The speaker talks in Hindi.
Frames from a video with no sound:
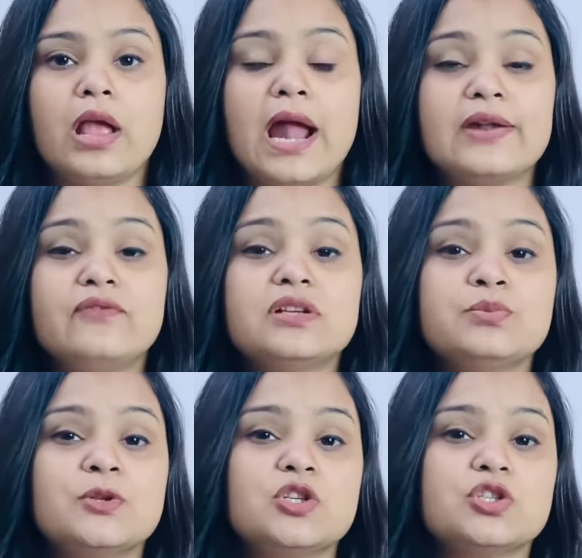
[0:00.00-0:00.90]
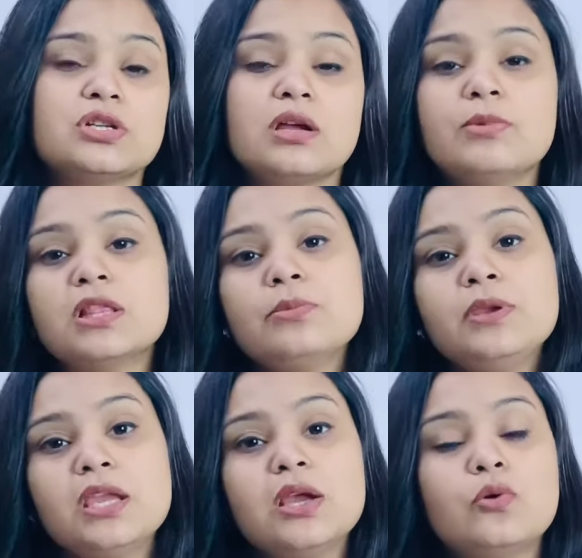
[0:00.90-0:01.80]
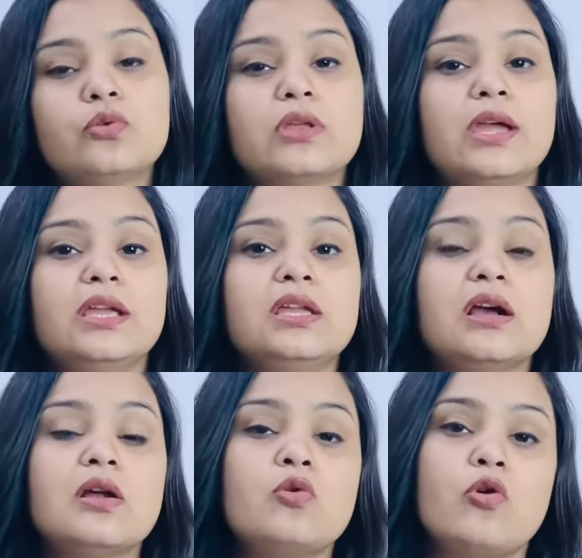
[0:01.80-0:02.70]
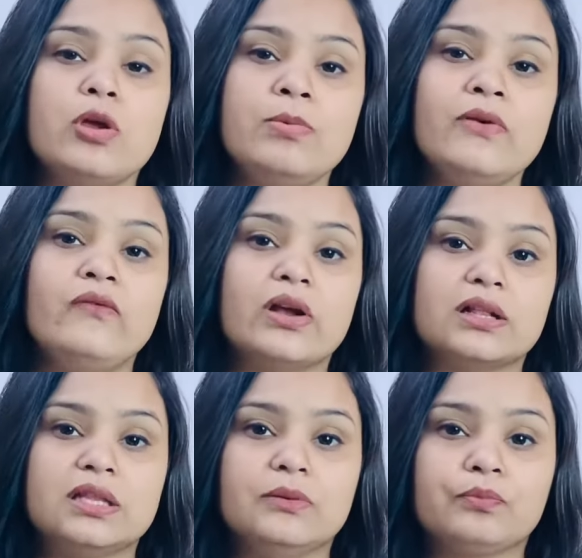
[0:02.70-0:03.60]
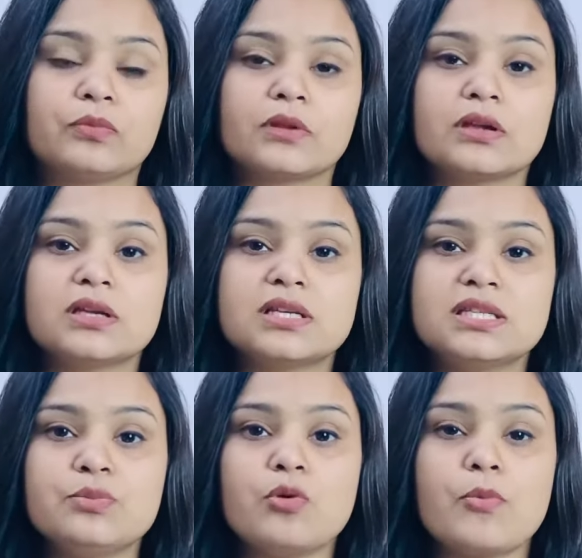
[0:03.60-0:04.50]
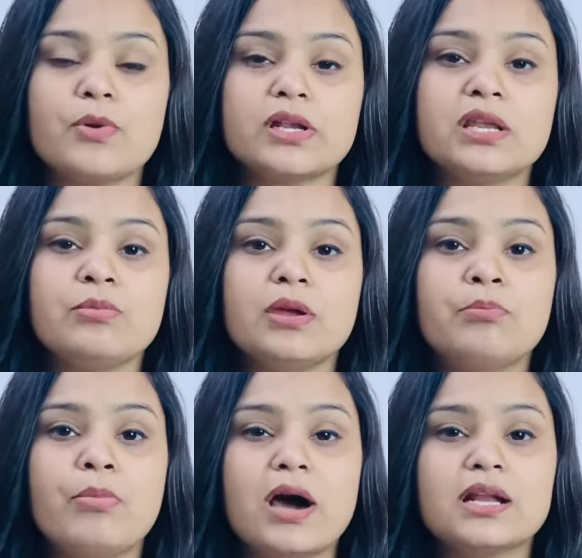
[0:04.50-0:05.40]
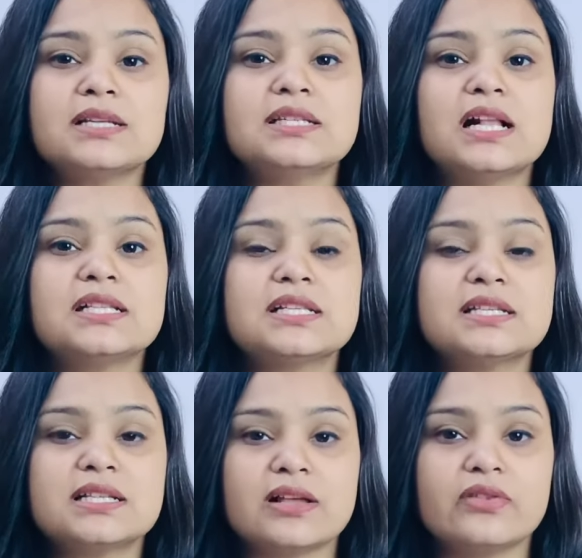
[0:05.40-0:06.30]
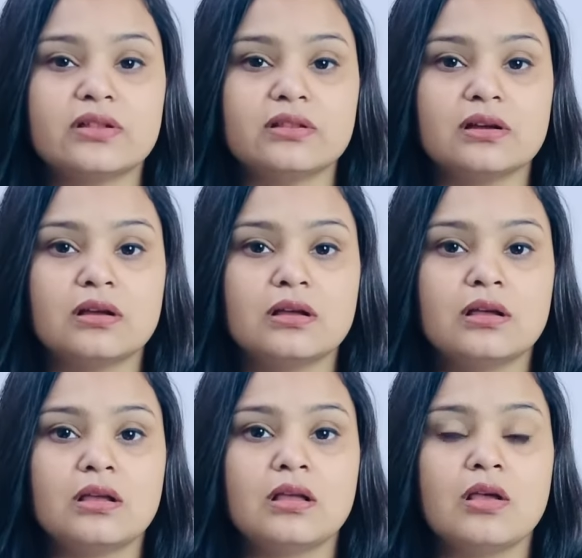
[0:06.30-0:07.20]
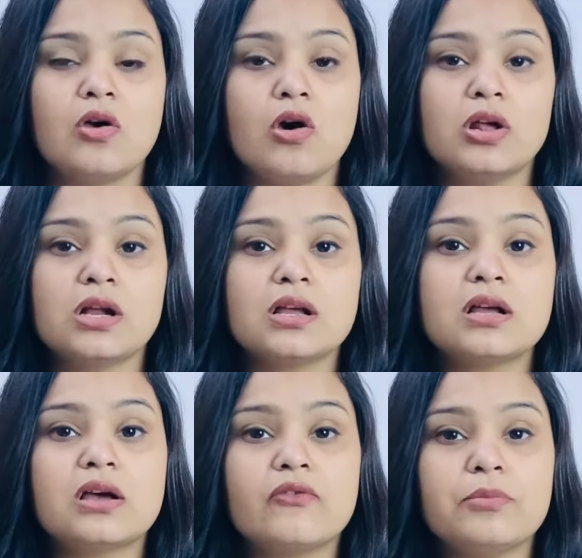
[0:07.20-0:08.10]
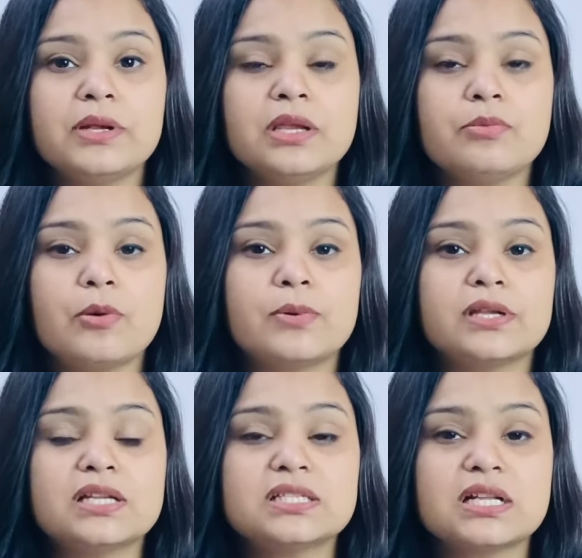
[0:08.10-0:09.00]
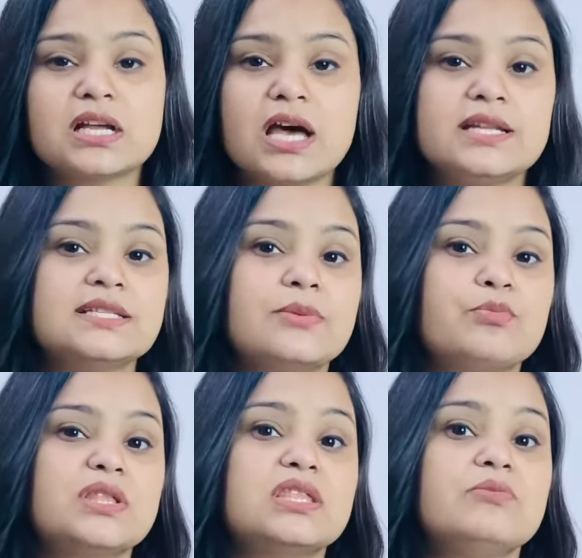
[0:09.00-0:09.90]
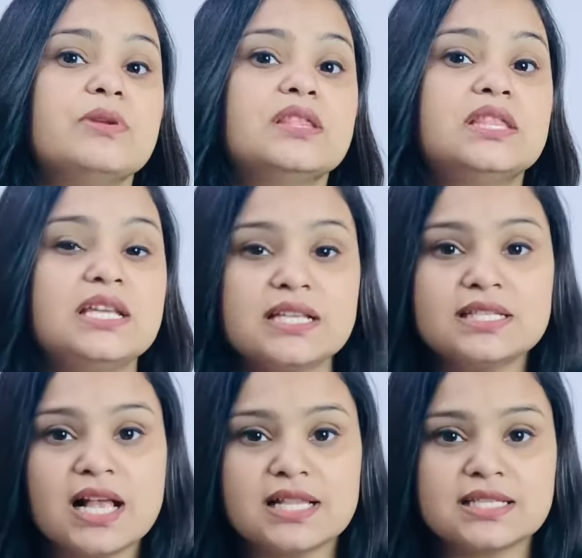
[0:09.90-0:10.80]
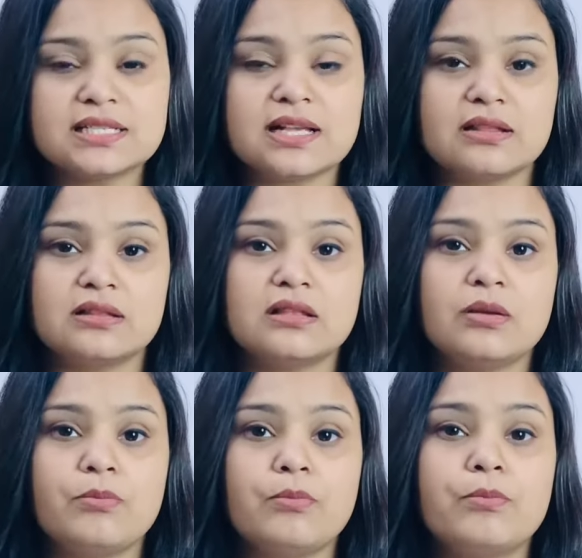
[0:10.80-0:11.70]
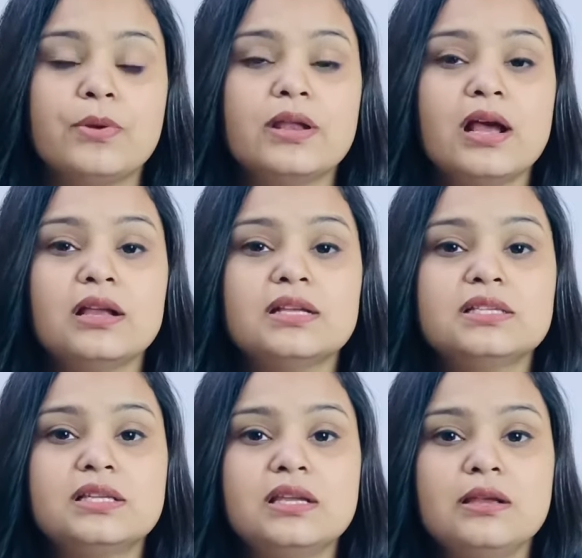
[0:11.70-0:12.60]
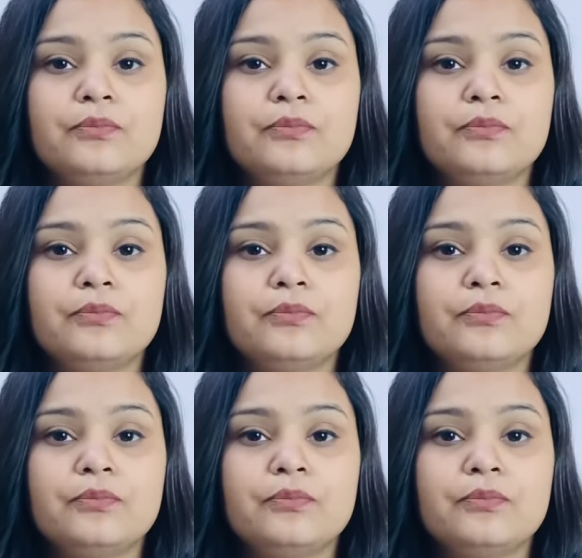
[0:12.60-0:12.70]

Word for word: एडवर्स पोजीशन का मतलब ये होता है कि अगर कोई भी व्यक्ति किसी प्रॉपर्टी में 12 साल से ज़्यादा तक और अगर गवर्नमेंट की प्रॉपर्टी या सरकारी संपत्ति पे 30 साल से ज़्यादा तक बिना किसी